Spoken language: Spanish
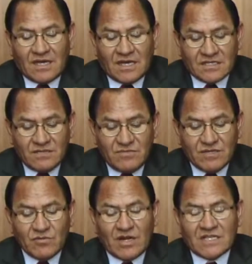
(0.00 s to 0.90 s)

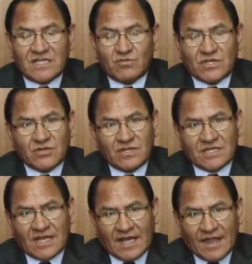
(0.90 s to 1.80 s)
asimismo las
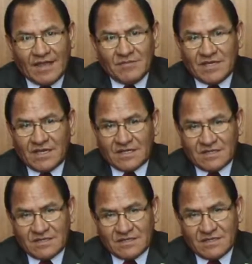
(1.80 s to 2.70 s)
situaciones
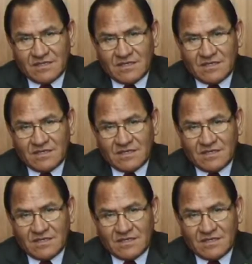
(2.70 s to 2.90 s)
académicas,